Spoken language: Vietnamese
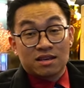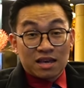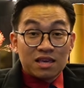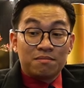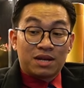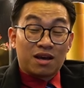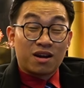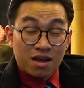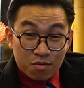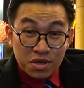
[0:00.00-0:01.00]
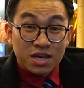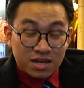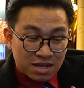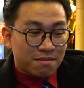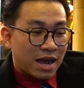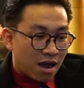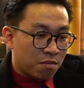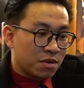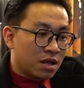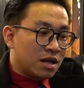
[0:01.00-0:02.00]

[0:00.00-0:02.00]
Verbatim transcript: Cá nhân mình là rất khuyến khích các bạn học.